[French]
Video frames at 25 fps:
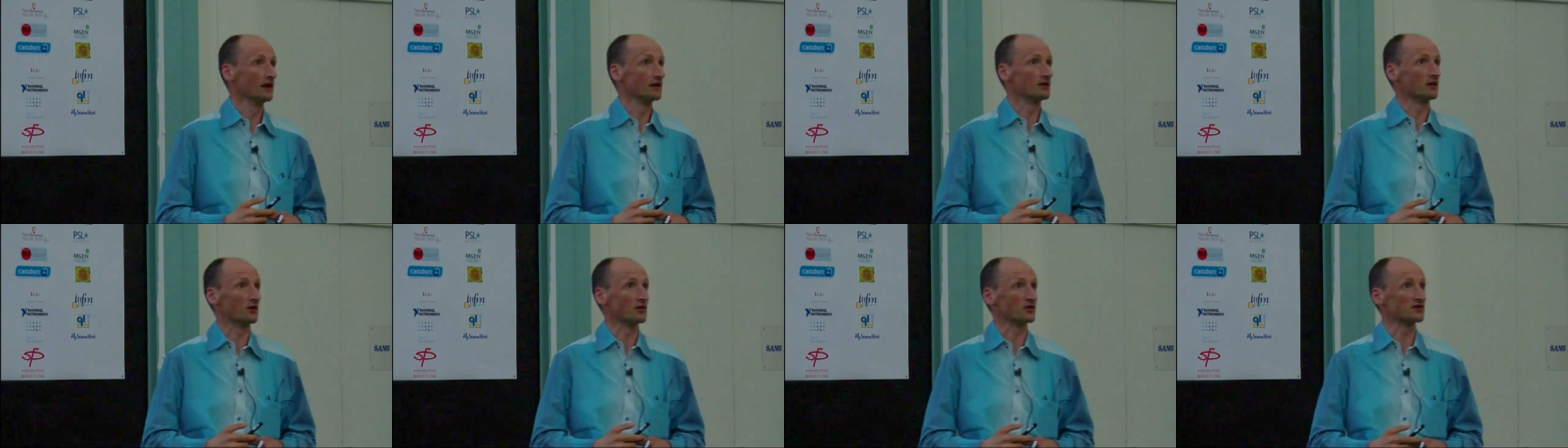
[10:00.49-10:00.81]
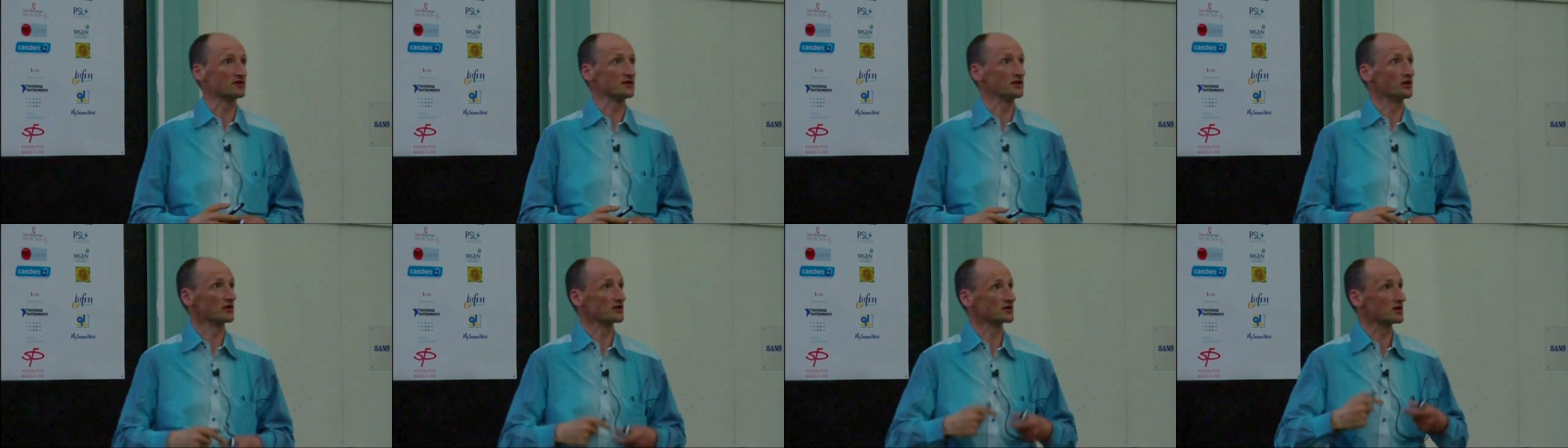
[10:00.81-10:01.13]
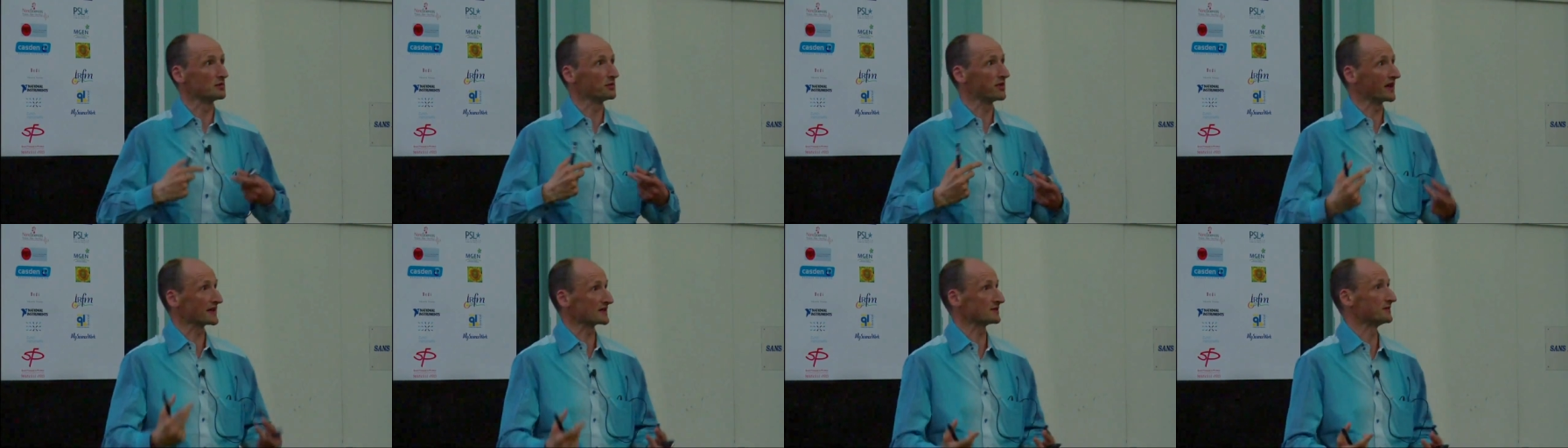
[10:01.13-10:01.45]
Donc si on
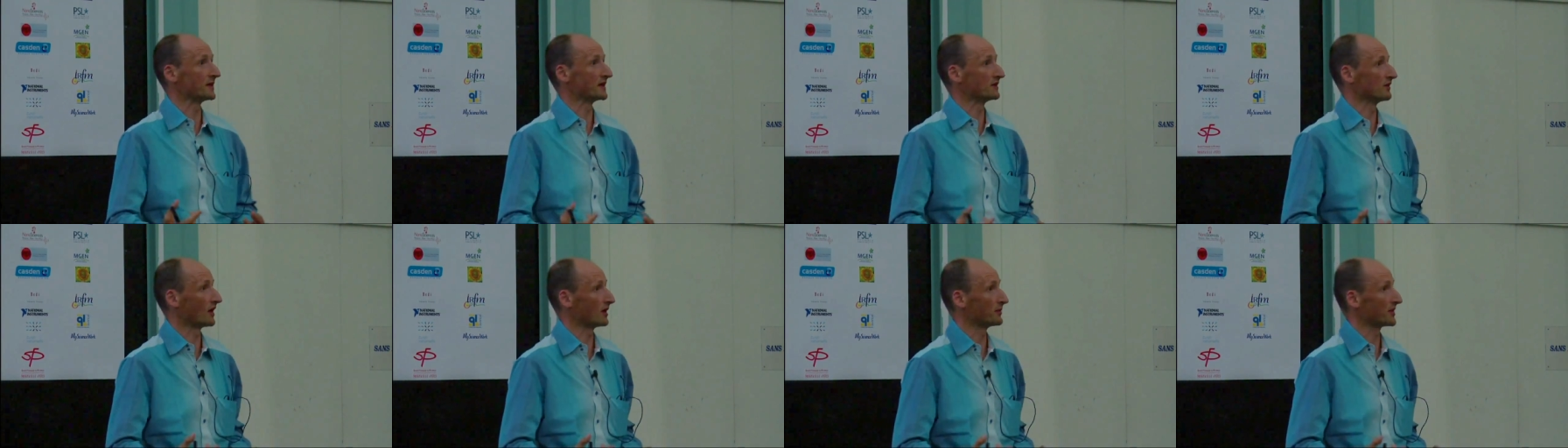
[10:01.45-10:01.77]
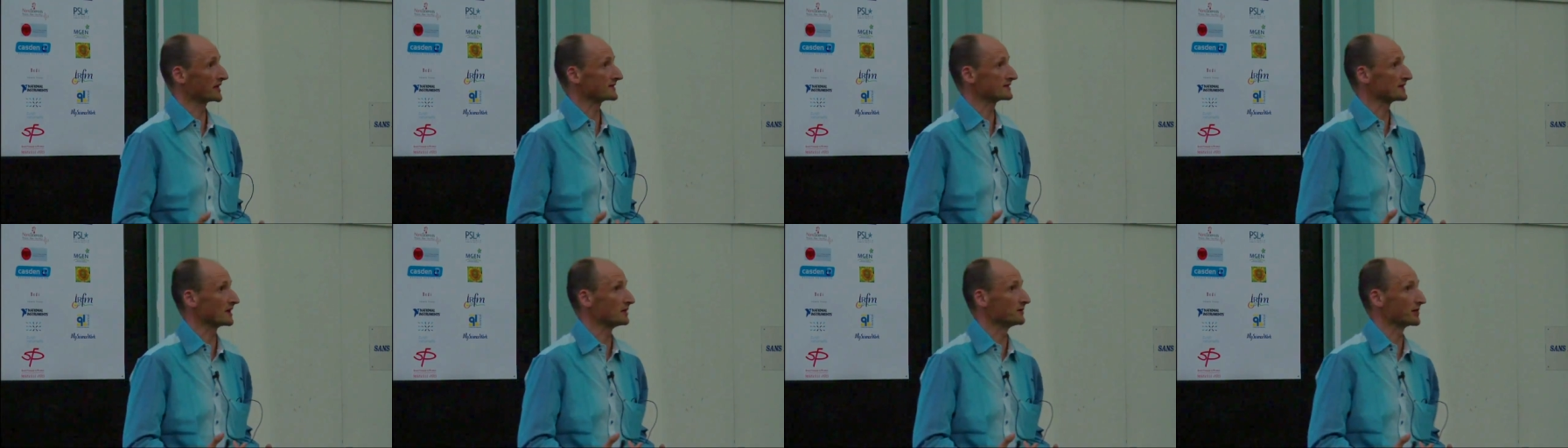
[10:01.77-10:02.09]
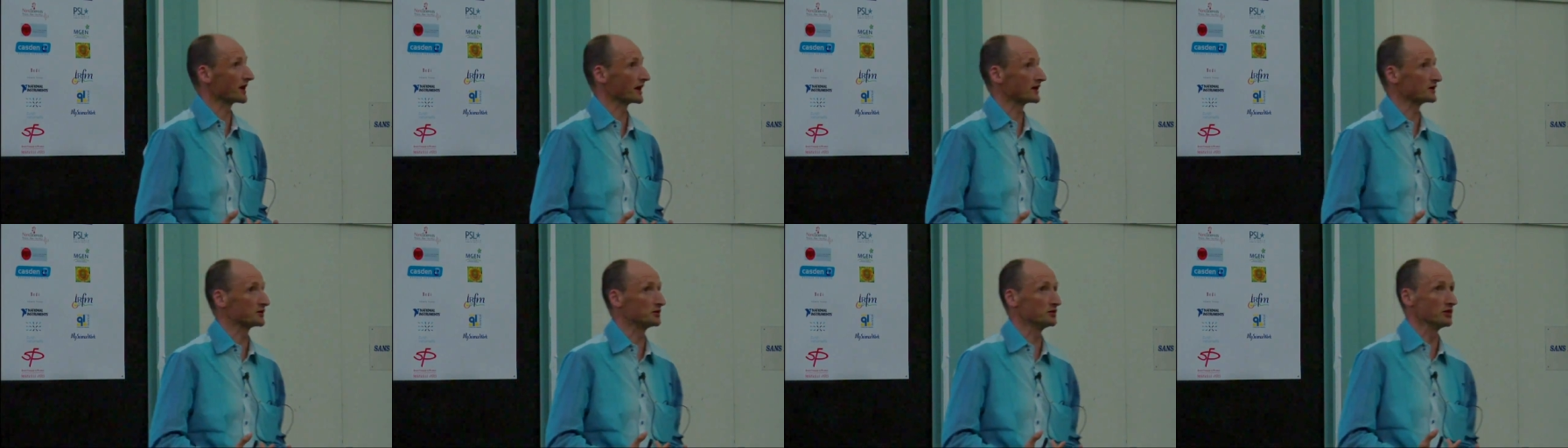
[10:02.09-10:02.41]
se place maintenant à basse
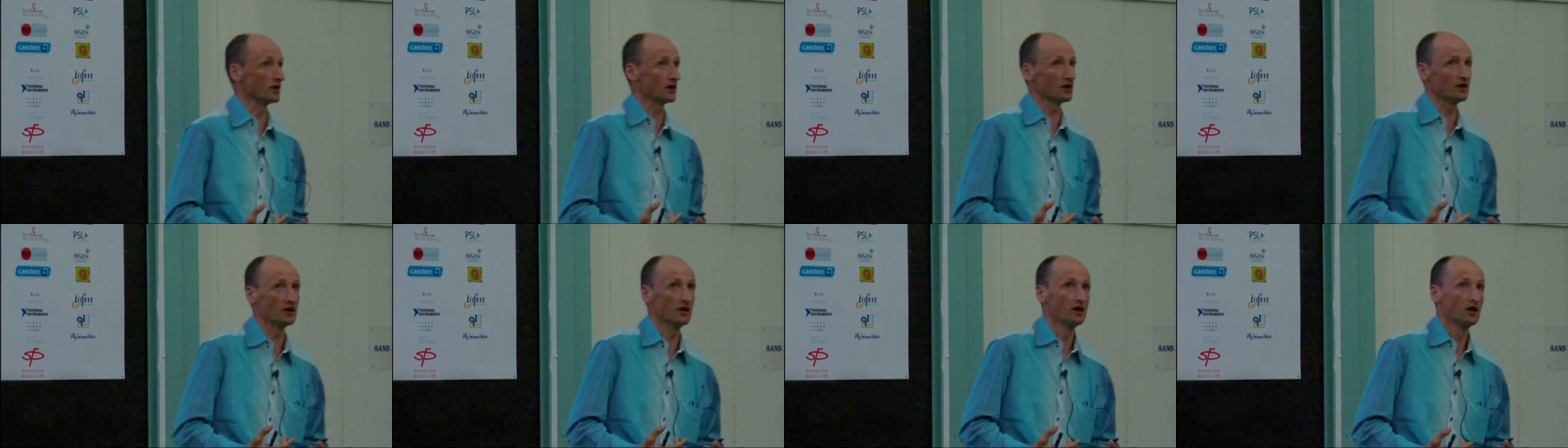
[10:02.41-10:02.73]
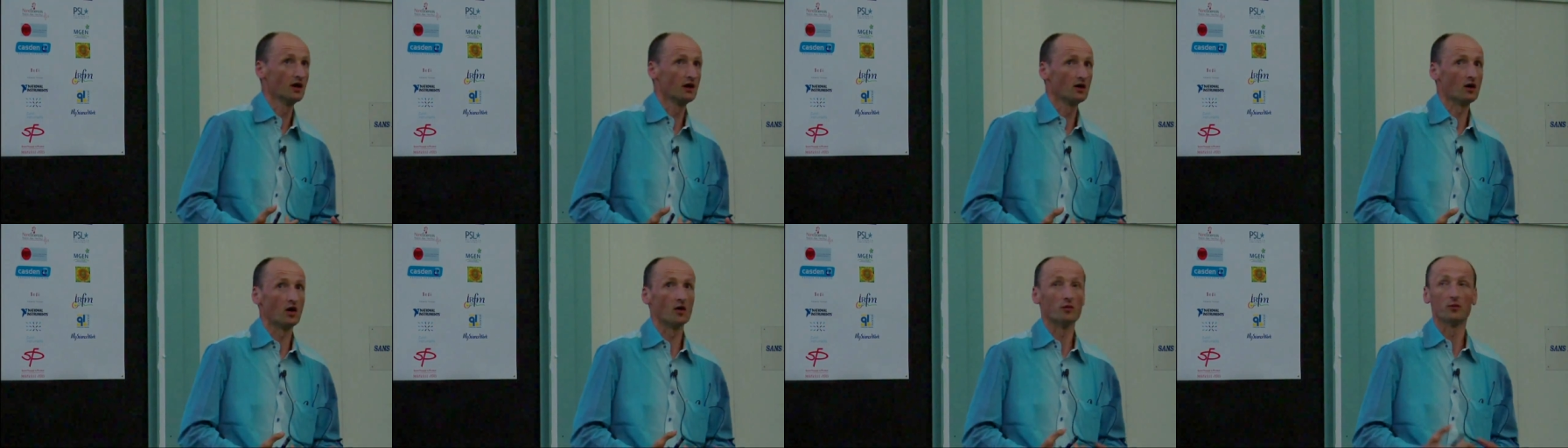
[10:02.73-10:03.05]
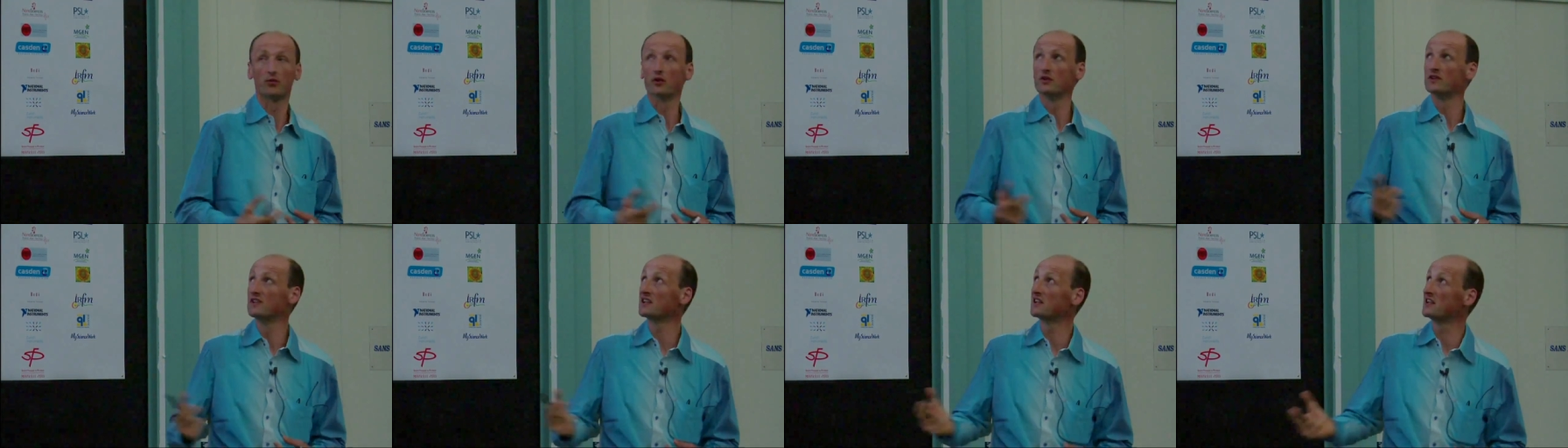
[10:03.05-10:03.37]
température, on
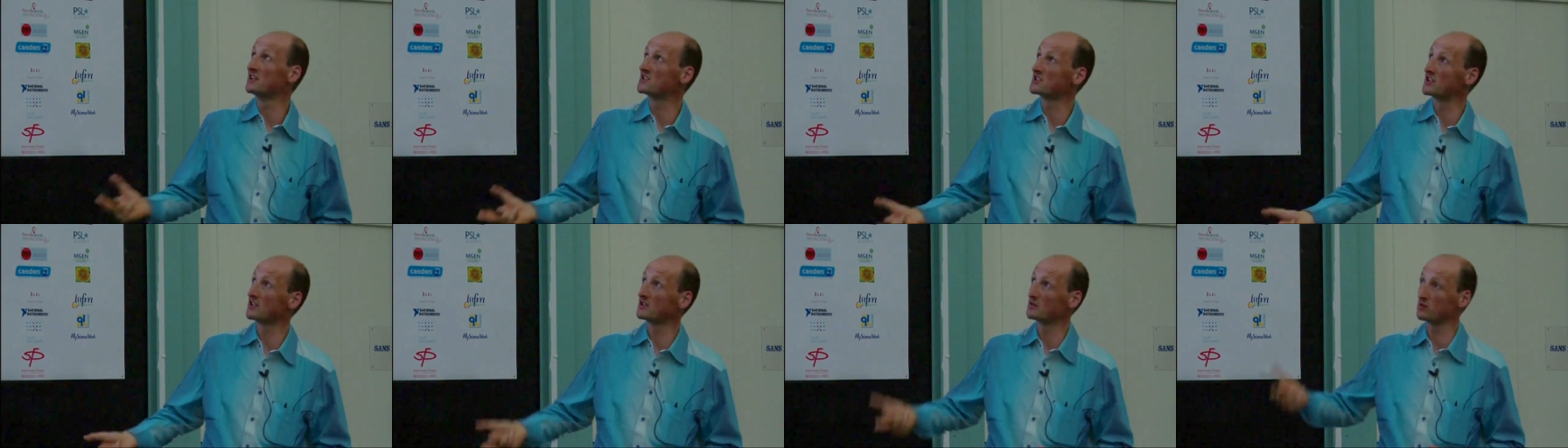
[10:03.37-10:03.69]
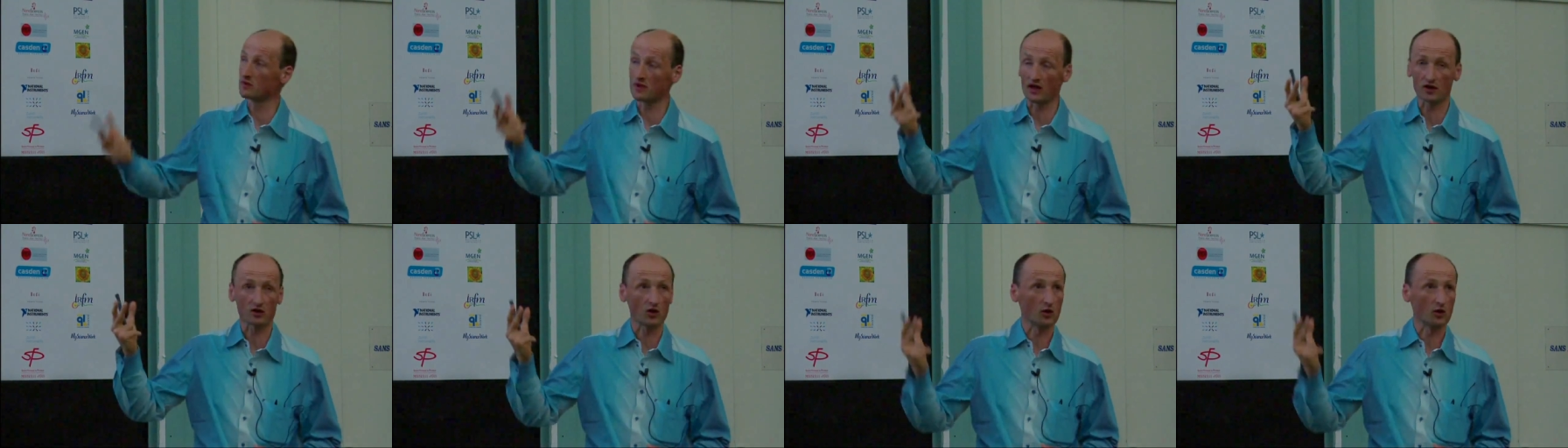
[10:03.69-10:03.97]
peut négliger toute la